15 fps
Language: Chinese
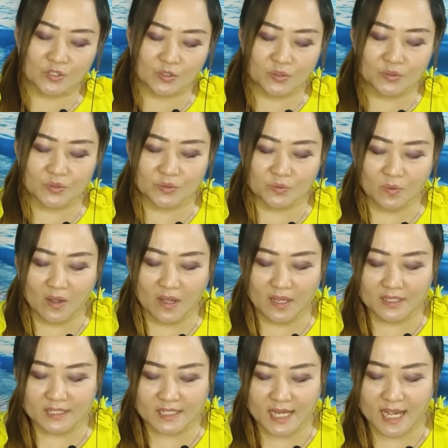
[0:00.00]
祝
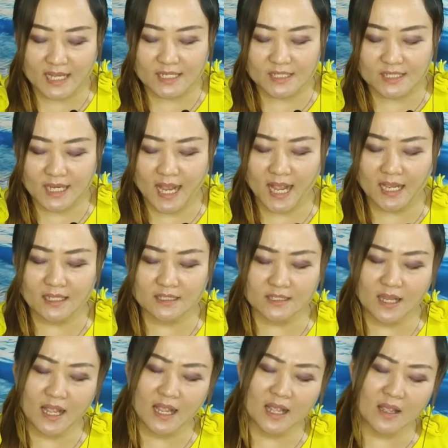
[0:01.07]
我献上
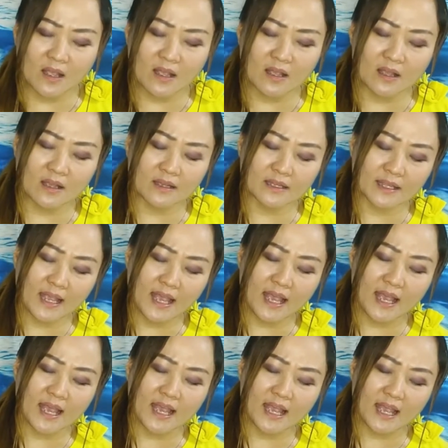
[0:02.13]
这
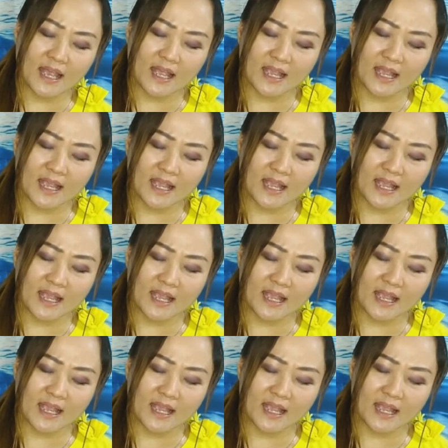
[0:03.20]
给。